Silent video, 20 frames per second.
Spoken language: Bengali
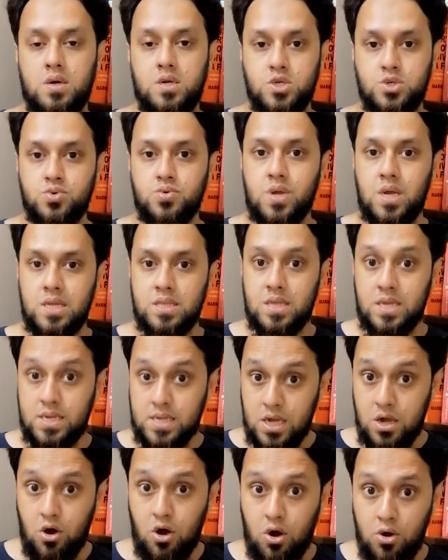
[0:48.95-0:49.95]
ইস্যুর ক্ষেত্রে
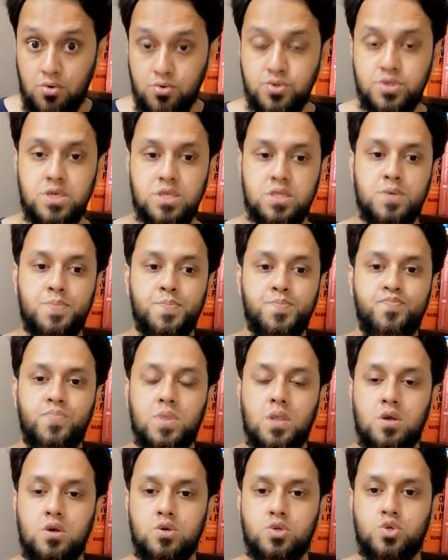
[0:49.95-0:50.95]
এটাই হওয়া উচিত
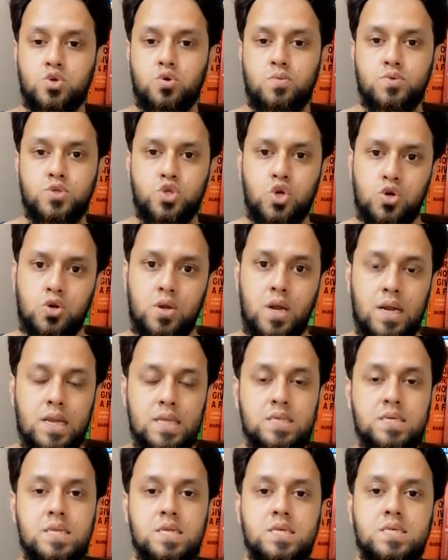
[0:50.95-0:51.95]
সো আমি ছোট্ট
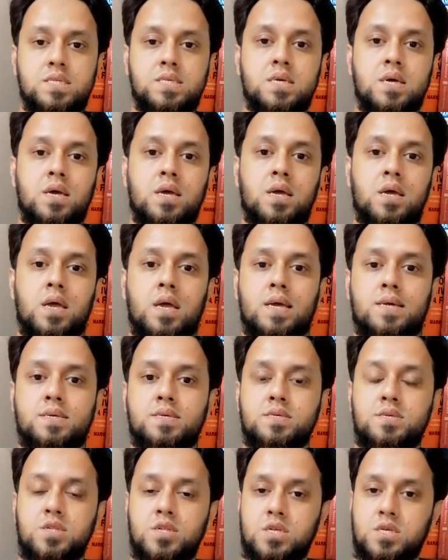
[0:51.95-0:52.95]
একটা জিনিস দিয়ে এই
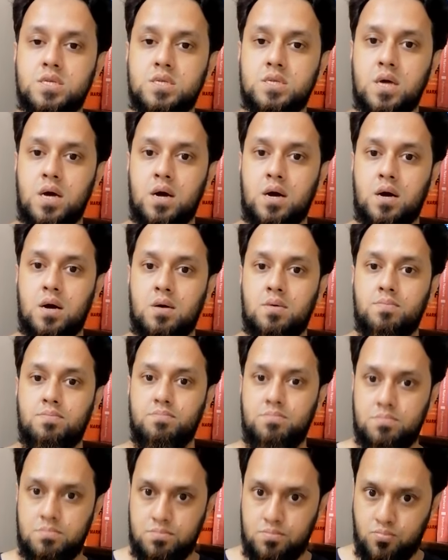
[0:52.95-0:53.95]
জিনিসটা
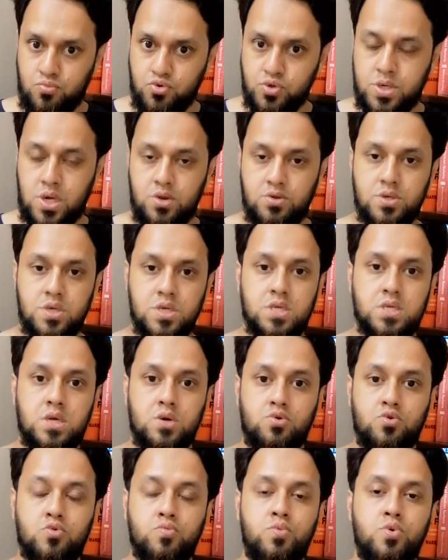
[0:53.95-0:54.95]
বোঝানোর চেষ্টা
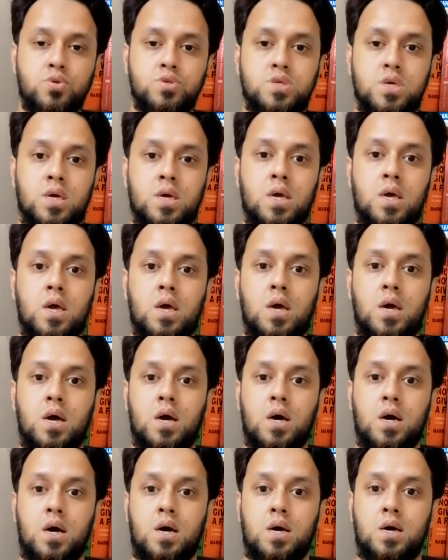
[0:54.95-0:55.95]
করব যে
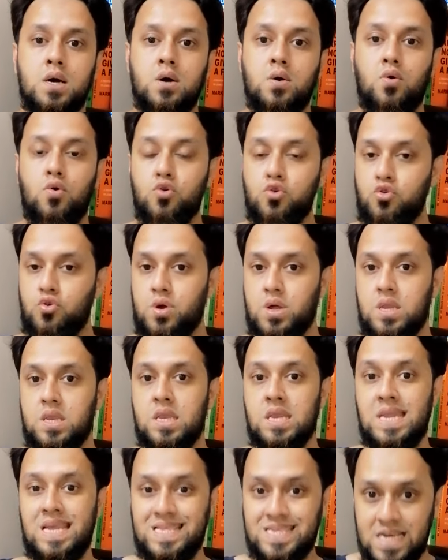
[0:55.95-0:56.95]
অন্যকে
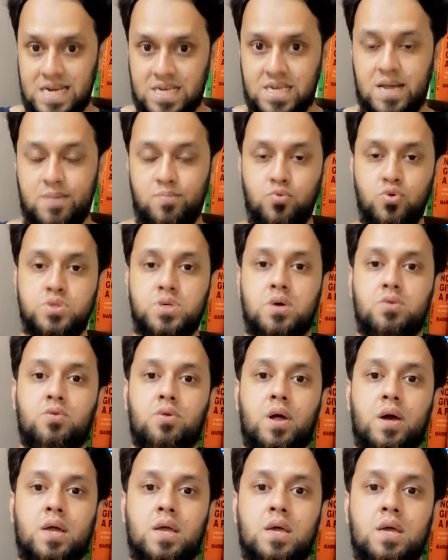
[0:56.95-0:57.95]
নিজেরটা
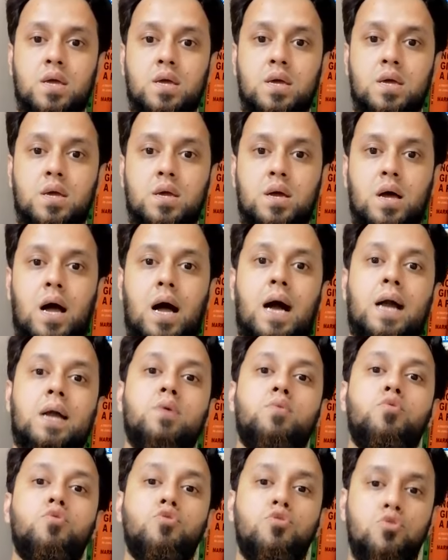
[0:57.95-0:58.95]
বোঝানোর আগে
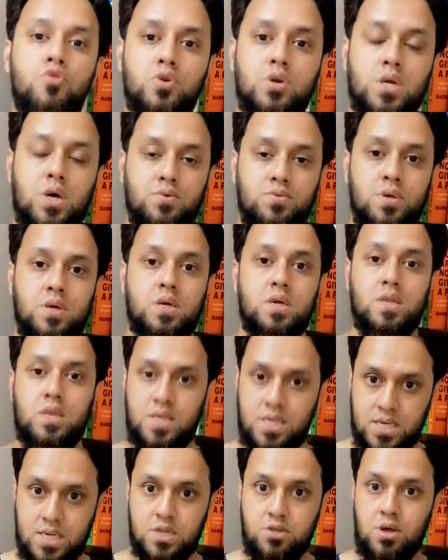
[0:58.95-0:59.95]
আগে অন্যটাও দেখি
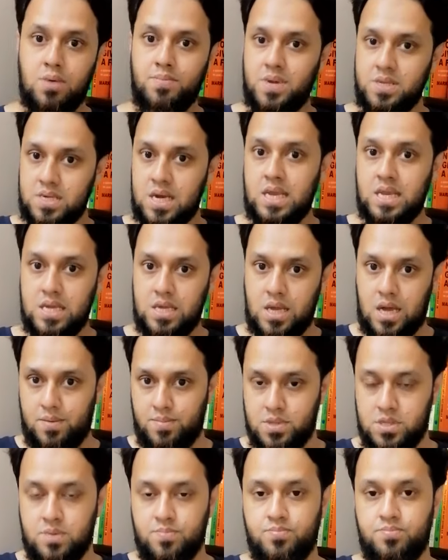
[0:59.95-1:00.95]
যেটা তো আমরা জানি
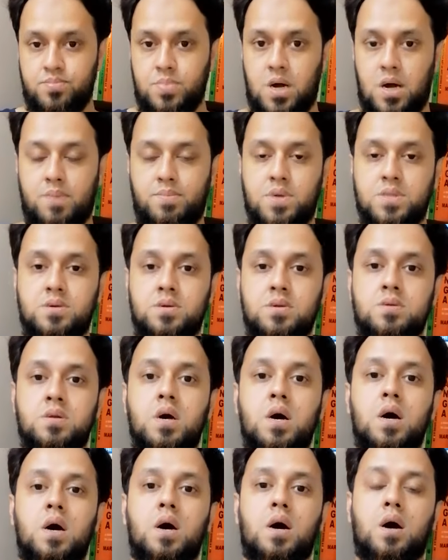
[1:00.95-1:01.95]
আমাদের আমাদের
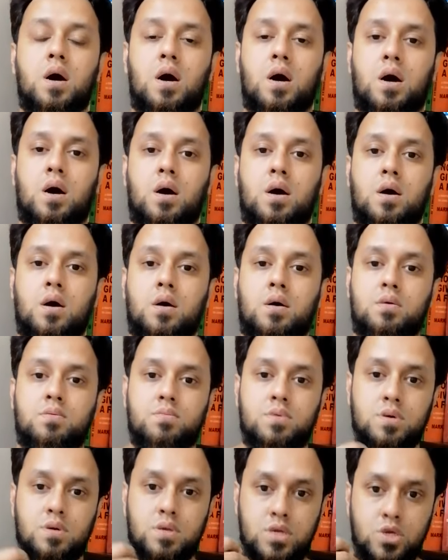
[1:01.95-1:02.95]

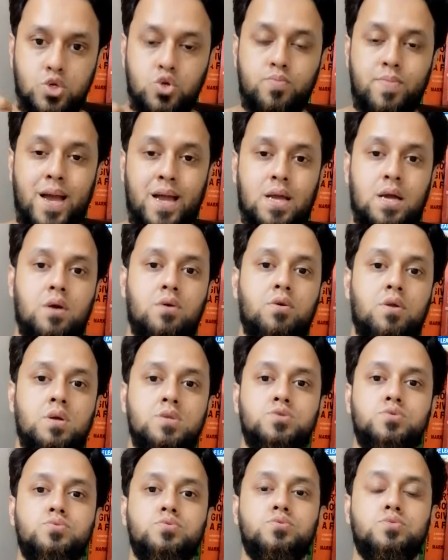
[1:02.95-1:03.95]
ইস্যু ব্যাখ্যা
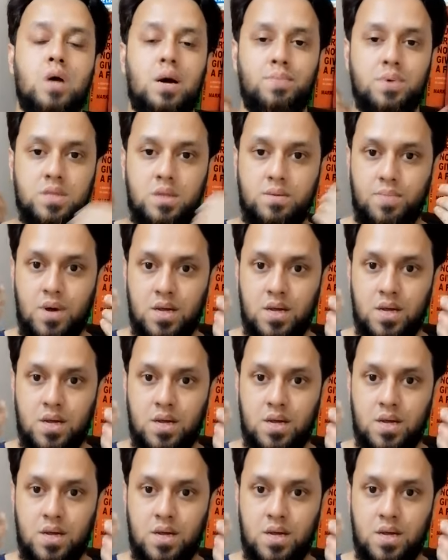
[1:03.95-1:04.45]
করার জন্য তো আমাদের